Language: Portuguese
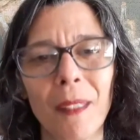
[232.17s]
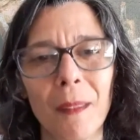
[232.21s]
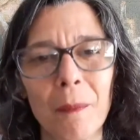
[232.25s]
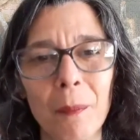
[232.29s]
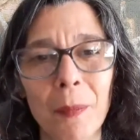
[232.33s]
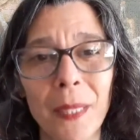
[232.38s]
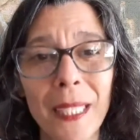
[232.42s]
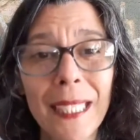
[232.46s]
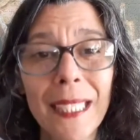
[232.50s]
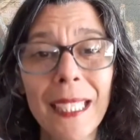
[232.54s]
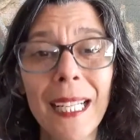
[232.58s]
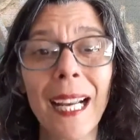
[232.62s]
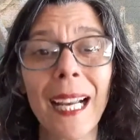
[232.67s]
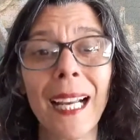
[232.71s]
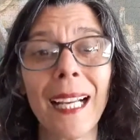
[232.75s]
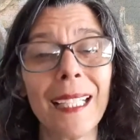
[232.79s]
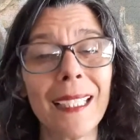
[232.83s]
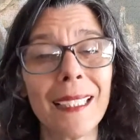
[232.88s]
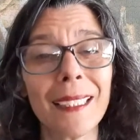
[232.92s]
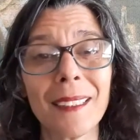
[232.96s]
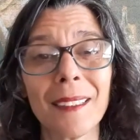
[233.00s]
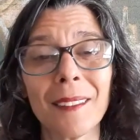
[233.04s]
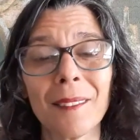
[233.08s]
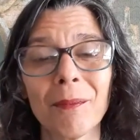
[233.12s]
brincar,
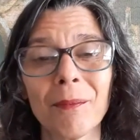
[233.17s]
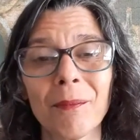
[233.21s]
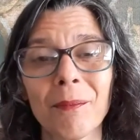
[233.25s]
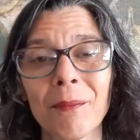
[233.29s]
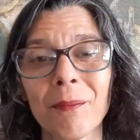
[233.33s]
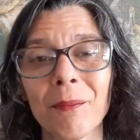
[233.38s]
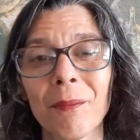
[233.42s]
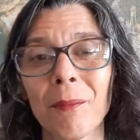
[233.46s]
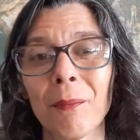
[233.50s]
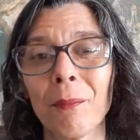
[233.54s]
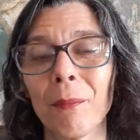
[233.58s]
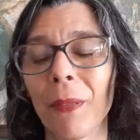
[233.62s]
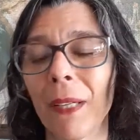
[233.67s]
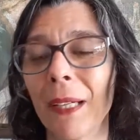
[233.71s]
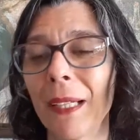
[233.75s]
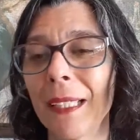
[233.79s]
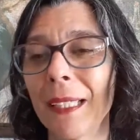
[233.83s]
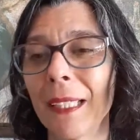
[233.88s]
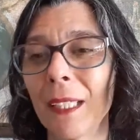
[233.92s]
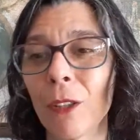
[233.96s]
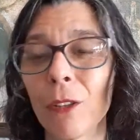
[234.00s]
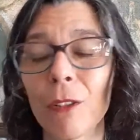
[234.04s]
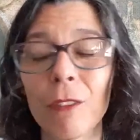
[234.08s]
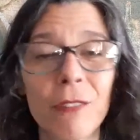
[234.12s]

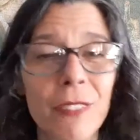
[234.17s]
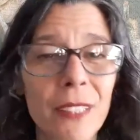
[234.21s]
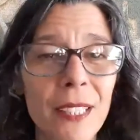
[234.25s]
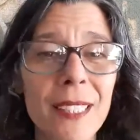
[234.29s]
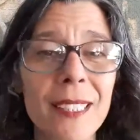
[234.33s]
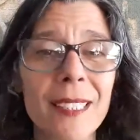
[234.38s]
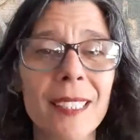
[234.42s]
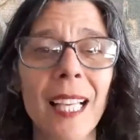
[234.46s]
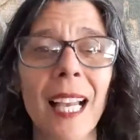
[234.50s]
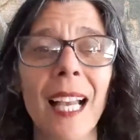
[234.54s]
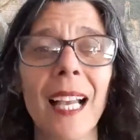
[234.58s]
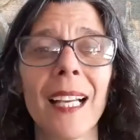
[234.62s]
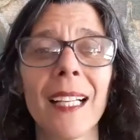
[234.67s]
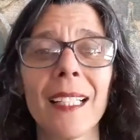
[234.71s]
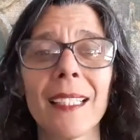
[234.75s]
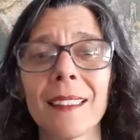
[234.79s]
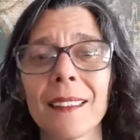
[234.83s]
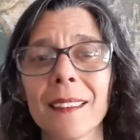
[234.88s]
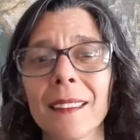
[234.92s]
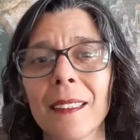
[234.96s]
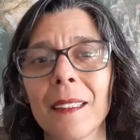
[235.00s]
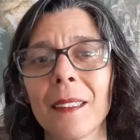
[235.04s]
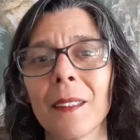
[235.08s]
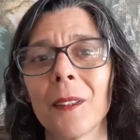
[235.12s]
para conversar,
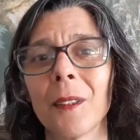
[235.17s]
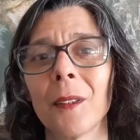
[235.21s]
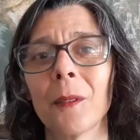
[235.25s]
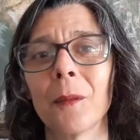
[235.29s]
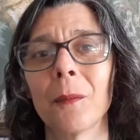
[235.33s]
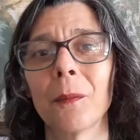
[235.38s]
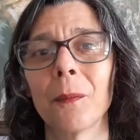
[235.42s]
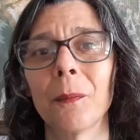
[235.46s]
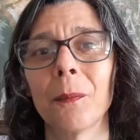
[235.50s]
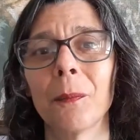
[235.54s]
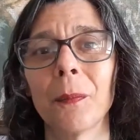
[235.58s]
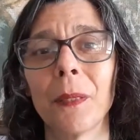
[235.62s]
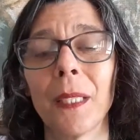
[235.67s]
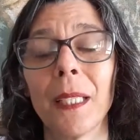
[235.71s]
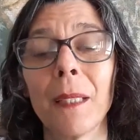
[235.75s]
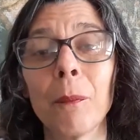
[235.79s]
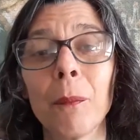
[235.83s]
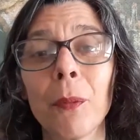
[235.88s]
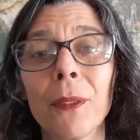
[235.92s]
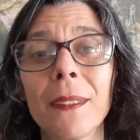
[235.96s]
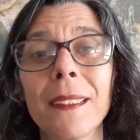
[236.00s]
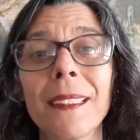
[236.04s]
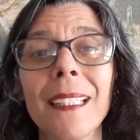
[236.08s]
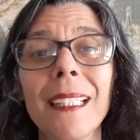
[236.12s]
para
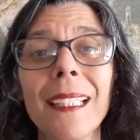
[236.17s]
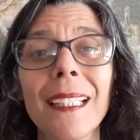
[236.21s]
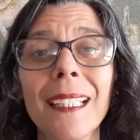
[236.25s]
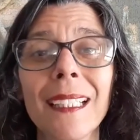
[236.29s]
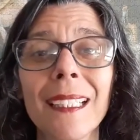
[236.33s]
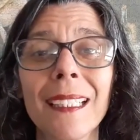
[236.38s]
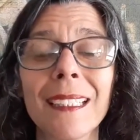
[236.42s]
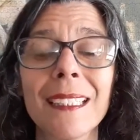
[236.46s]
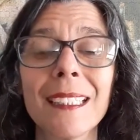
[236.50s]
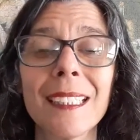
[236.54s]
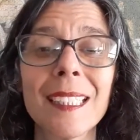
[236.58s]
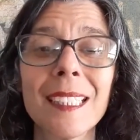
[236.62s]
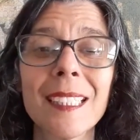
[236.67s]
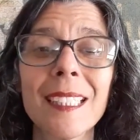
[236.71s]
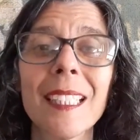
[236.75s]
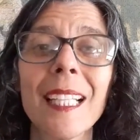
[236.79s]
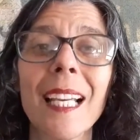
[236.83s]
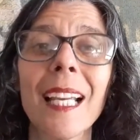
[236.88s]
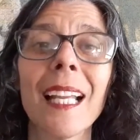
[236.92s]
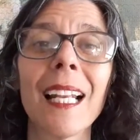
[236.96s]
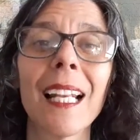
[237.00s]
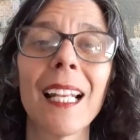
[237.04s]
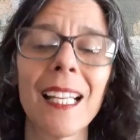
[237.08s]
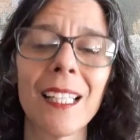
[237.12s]
poder se
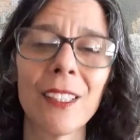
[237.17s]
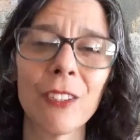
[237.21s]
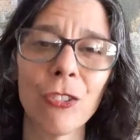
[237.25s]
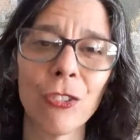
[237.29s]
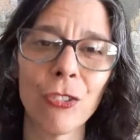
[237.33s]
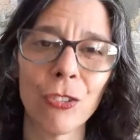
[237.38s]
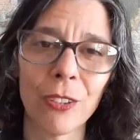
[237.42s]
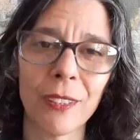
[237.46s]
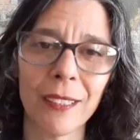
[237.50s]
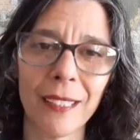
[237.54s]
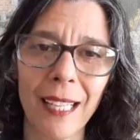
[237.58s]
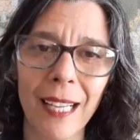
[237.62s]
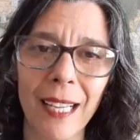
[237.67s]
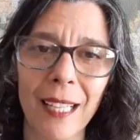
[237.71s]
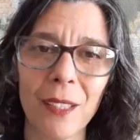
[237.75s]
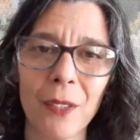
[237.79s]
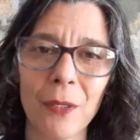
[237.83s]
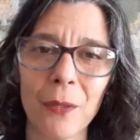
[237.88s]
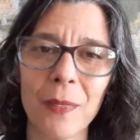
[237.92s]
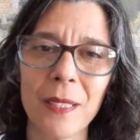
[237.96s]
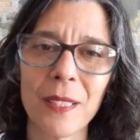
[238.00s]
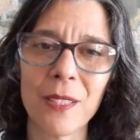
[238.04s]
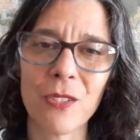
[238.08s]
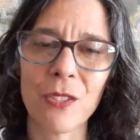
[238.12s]
relacionar
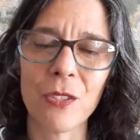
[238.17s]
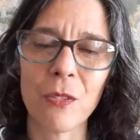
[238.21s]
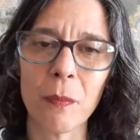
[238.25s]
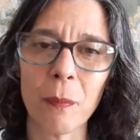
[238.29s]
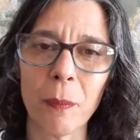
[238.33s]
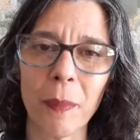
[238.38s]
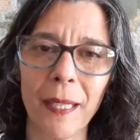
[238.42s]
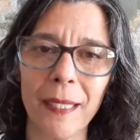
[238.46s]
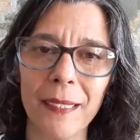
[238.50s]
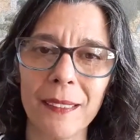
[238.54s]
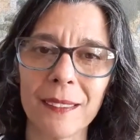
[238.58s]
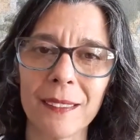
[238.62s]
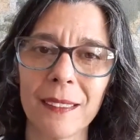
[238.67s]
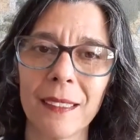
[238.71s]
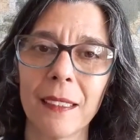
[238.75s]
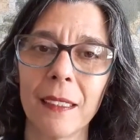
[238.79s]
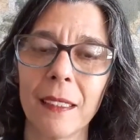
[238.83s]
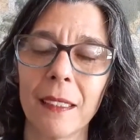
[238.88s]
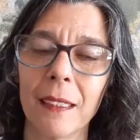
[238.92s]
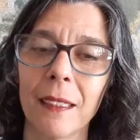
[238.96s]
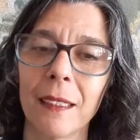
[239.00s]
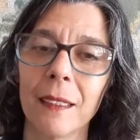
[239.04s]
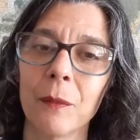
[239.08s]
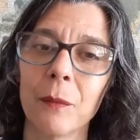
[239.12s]
com esses pais.
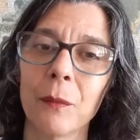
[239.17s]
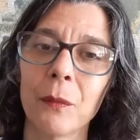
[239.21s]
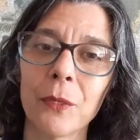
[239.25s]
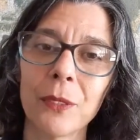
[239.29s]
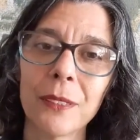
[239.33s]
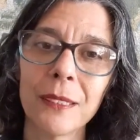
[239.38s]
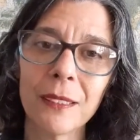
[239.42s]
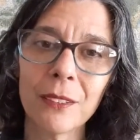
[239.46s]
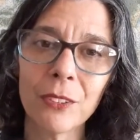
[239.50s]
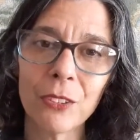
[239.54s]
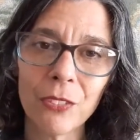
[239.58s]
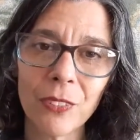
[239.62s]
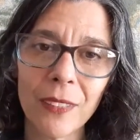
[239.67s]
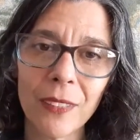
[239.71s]
Muitas